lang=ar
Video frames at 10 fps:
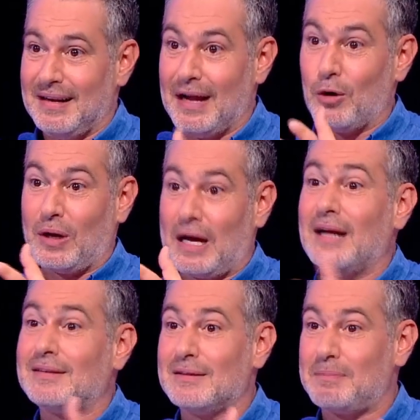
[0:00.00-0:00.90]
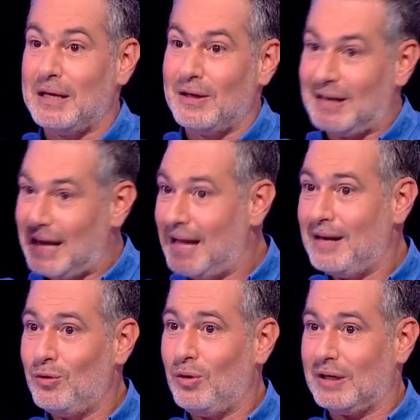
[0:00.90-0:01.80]
لانه كاركتر بلاير
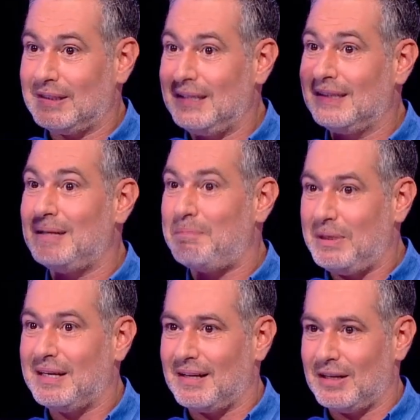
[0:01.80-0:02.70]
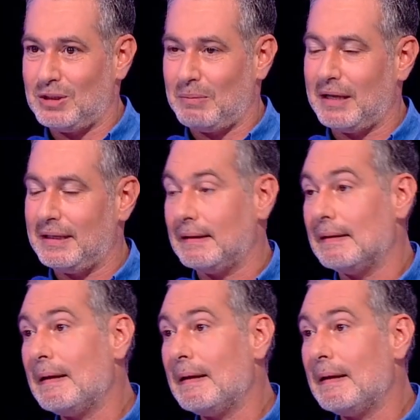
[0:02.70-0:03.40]
لهالنوع كثير تيبيك لشيء معين